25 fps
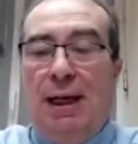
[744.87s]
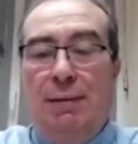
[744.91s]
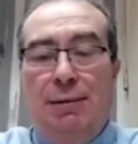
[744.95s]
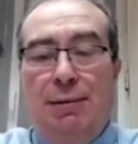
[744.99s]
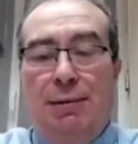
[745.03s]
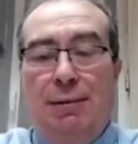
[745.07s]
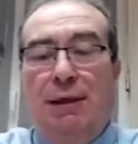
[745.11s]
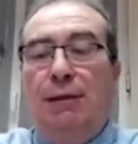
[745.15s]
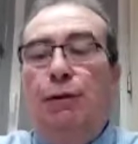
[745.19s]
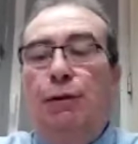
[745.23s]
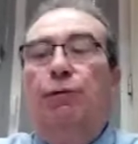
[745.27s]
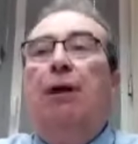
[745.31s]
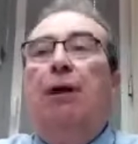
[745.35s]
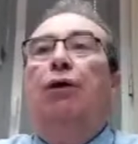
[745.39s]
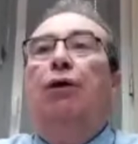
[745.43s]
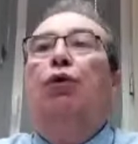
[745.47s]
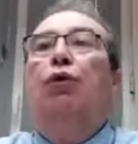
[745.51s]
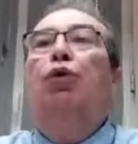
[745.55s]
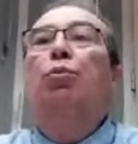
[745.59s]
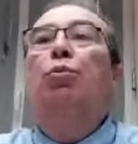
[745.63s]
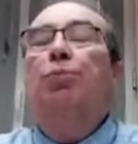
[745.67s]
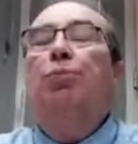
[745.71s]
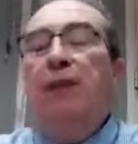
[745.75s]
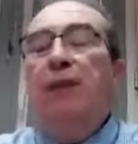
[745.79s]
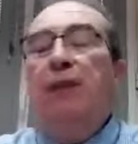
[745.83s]
advierte una
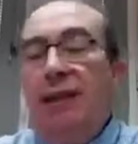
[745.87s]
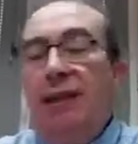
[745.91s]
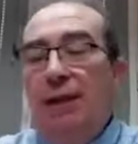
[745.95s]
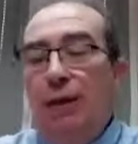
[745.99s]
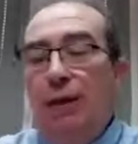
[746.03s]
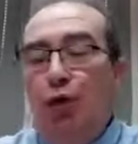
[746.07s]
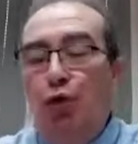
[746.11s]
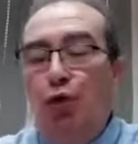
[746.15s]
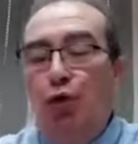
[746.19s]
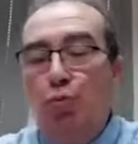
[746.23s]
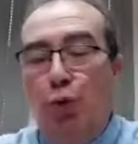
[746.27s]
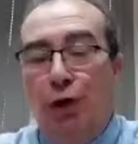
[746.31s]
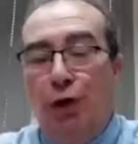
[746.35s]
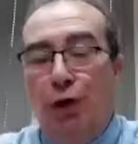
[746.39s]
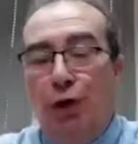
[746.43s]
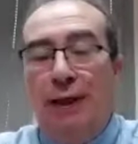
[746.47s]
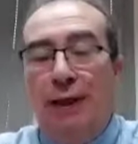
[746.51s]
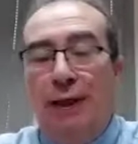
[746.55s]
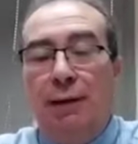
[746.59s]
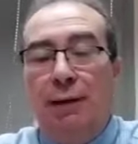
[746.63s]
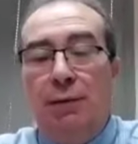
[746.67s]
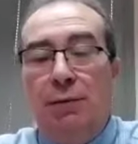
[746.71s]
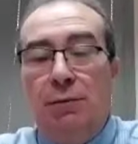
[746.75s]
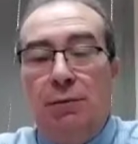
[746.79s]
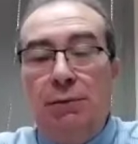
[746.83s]
columna de humo
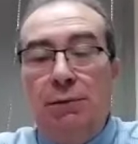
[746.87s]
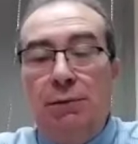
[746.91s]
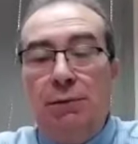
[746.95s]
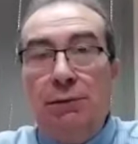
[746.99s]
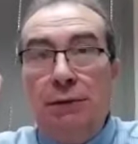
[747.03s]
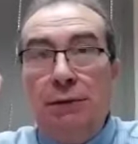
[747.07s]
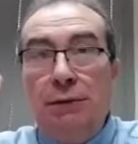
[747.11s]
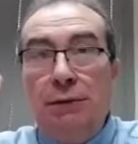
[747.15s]
negro